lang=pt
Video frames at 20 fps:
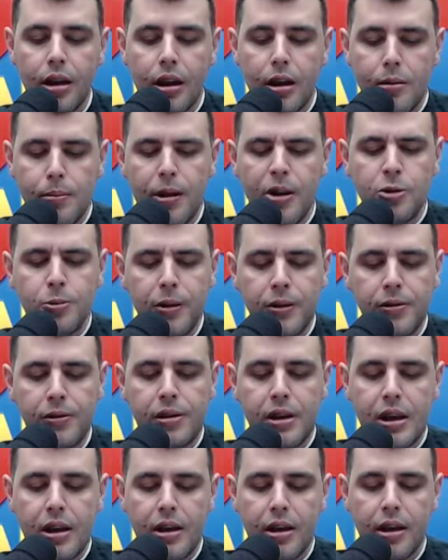E mesmo
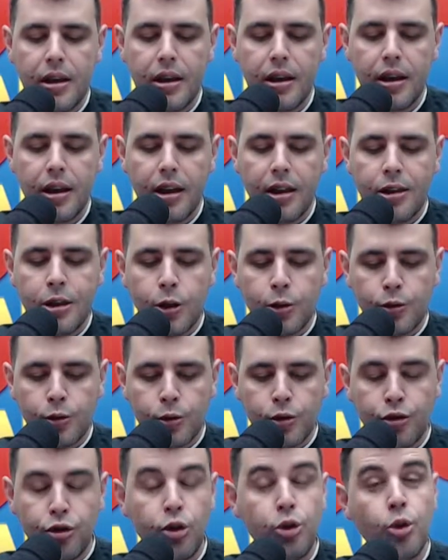assim, Deus
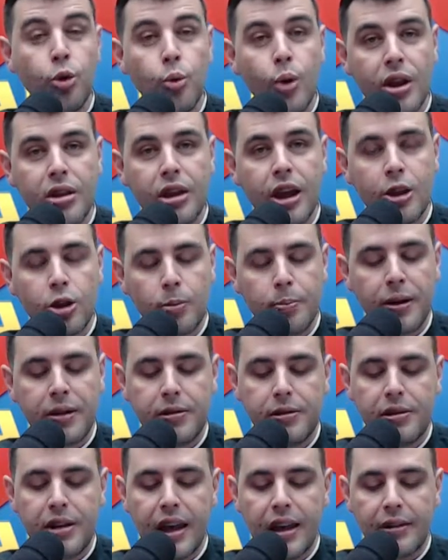continua tendo
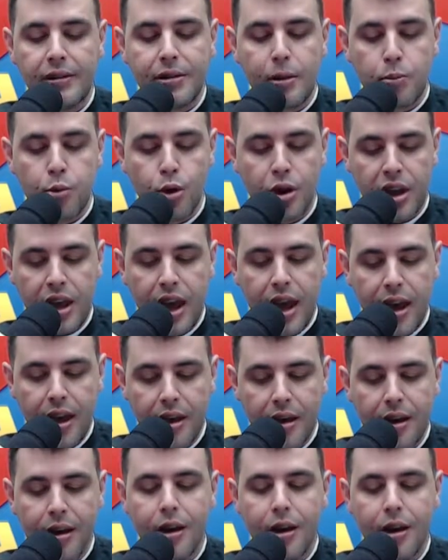paciência. Por quê?